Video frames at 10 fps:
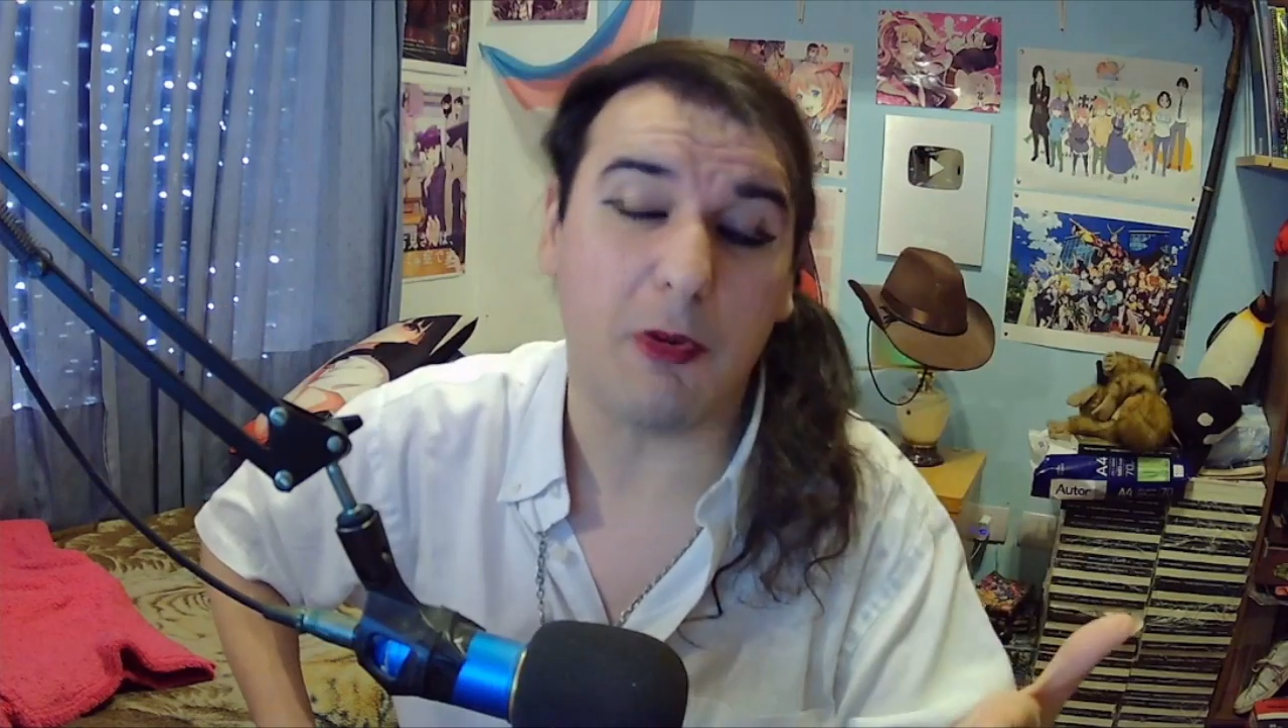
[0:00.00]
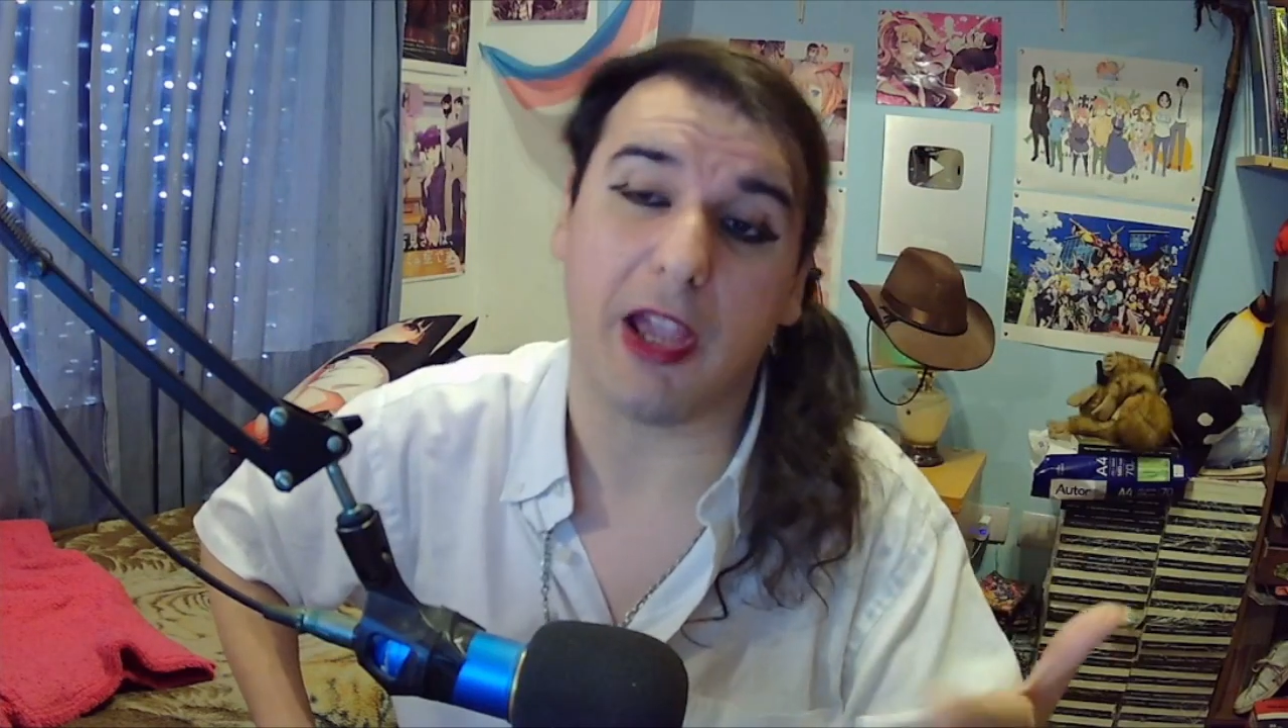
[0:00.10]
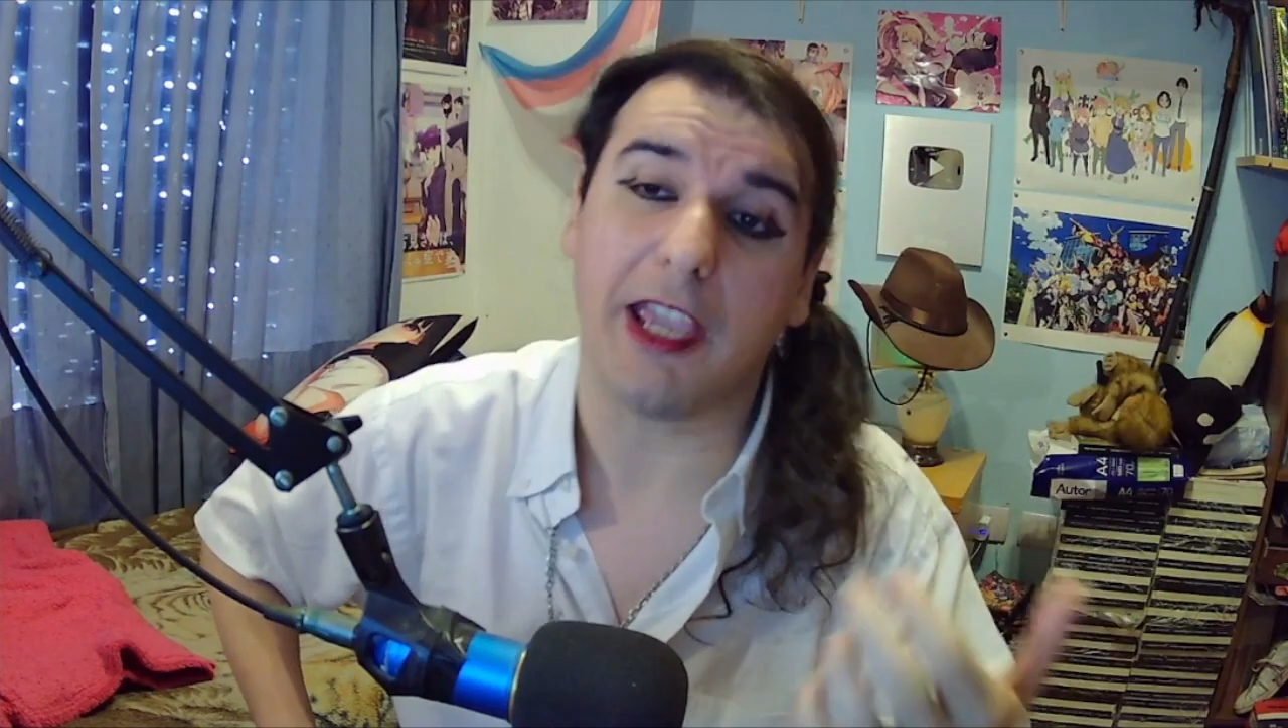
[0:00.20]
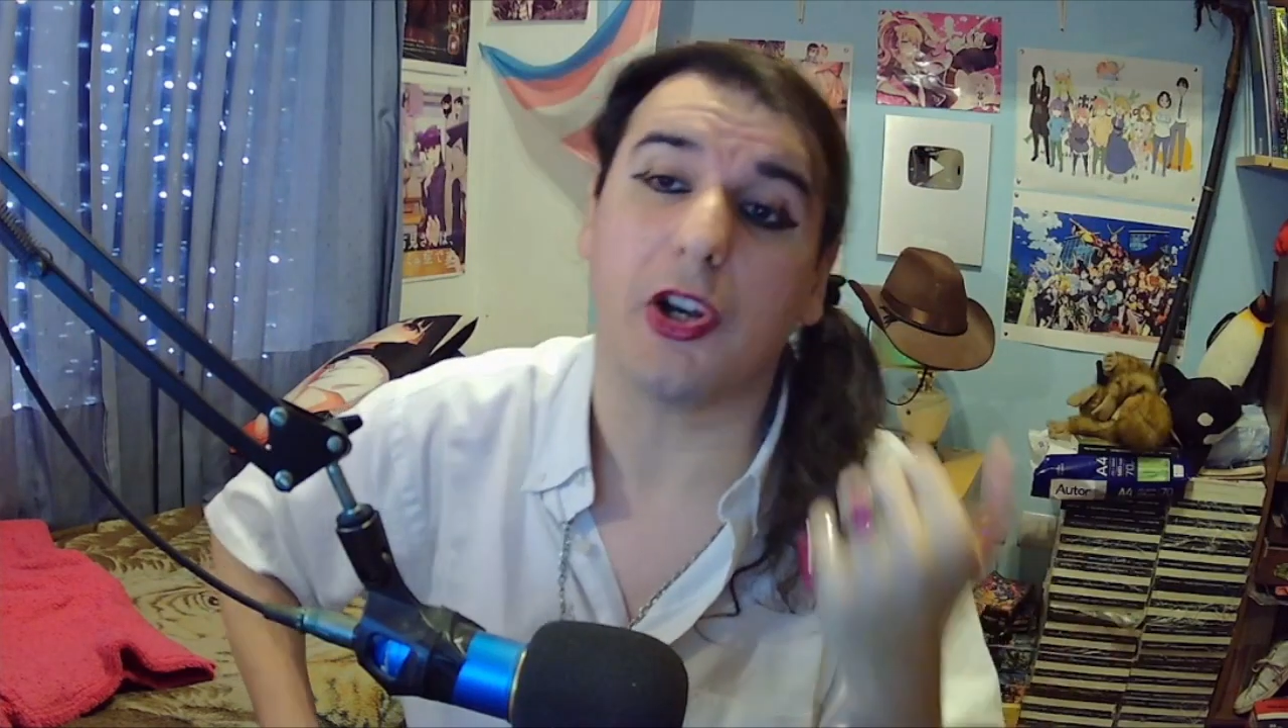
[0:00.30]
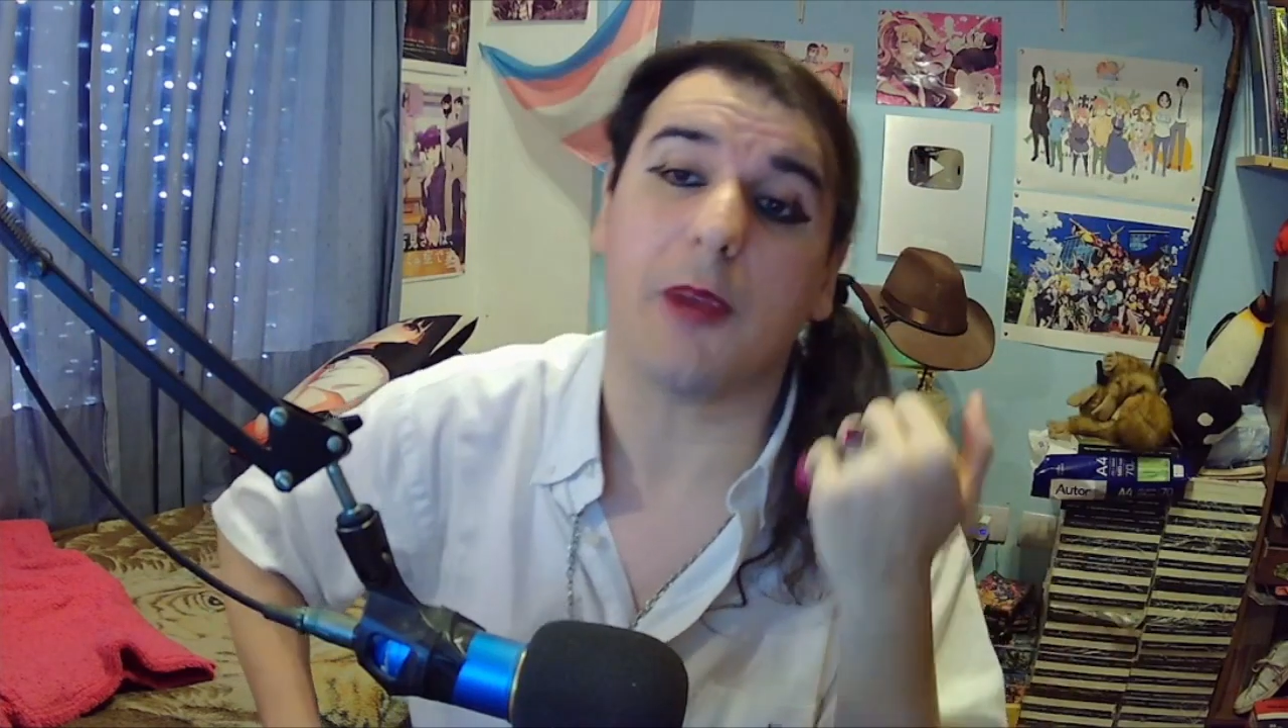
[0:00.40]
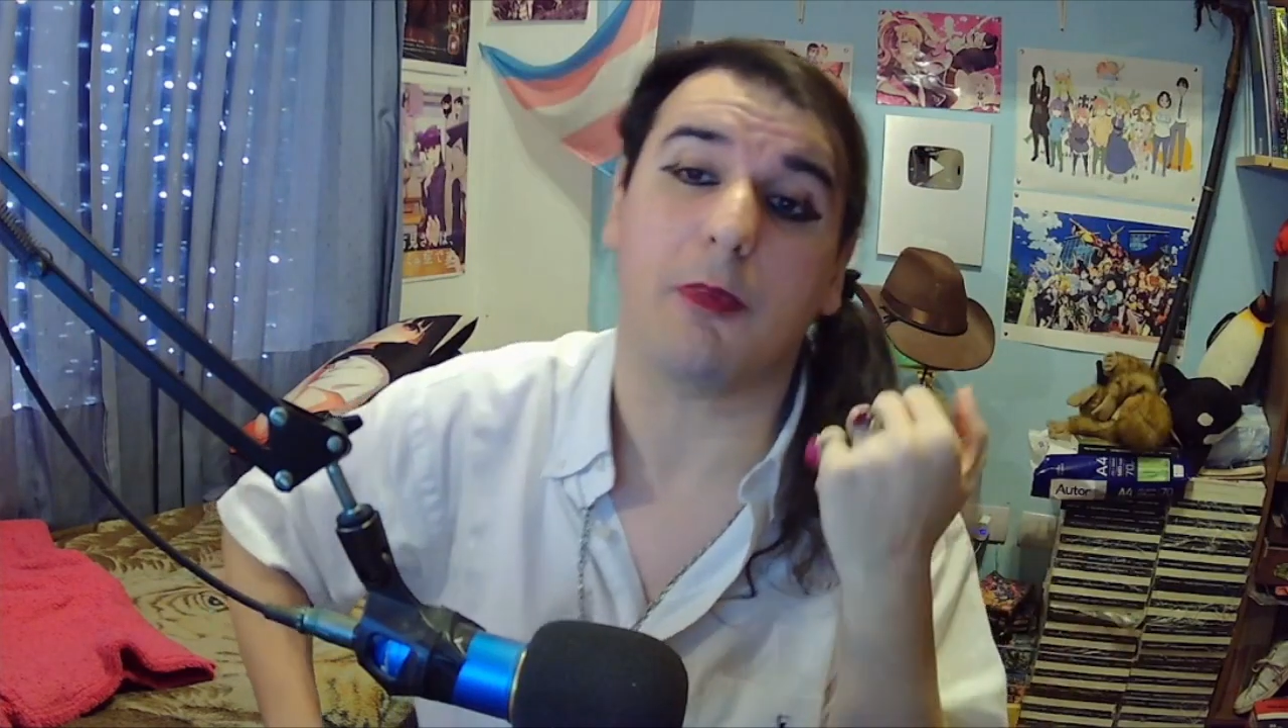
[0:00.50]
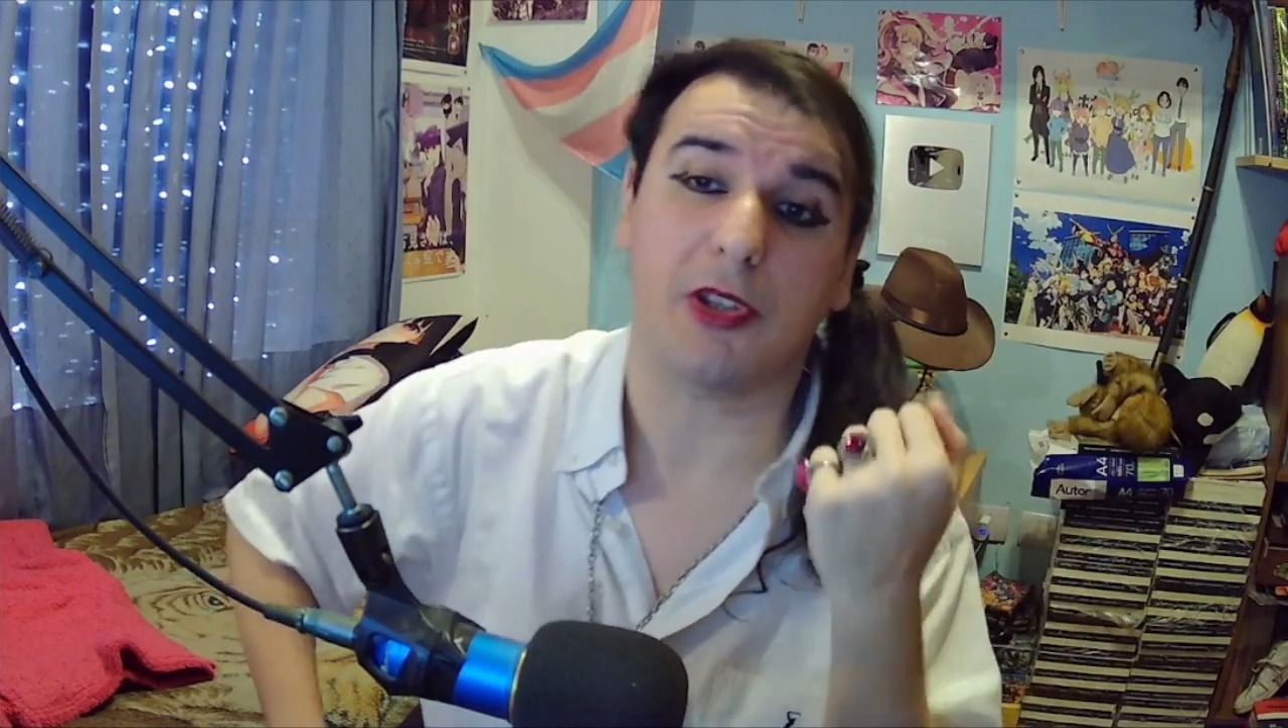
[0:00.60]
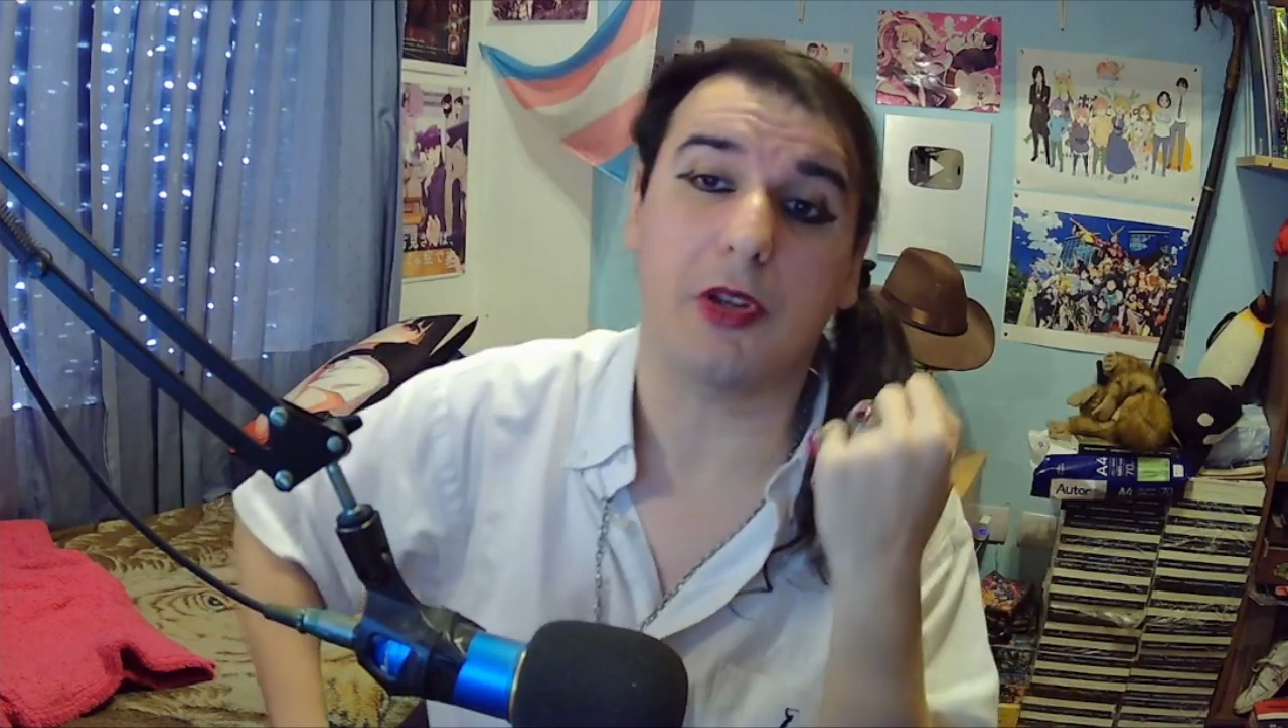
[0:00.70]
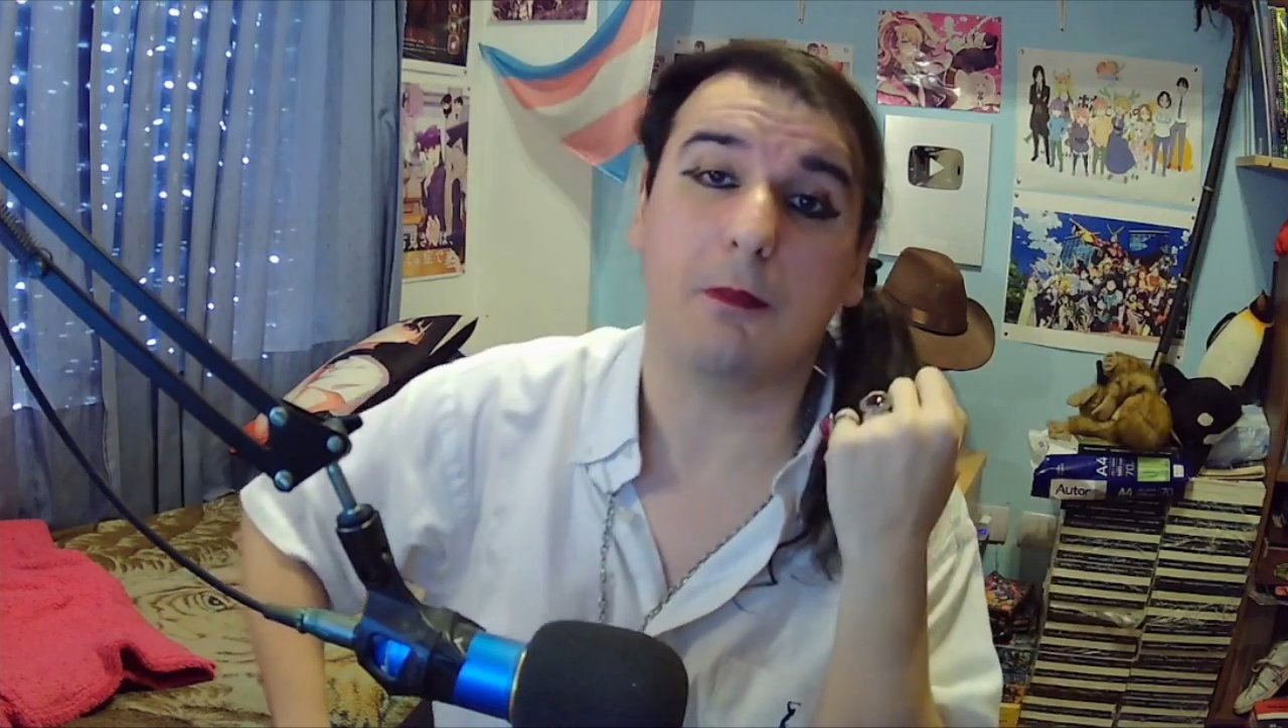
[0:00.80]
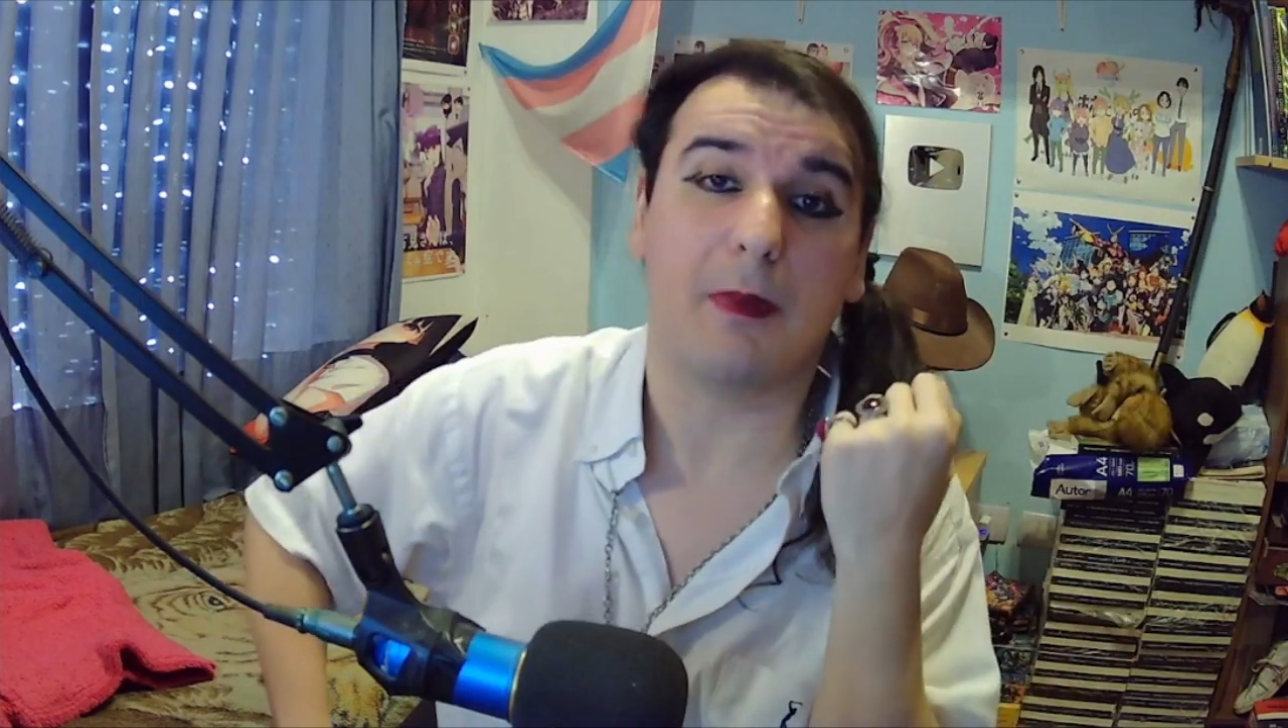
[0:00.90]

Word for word: porque quiero responder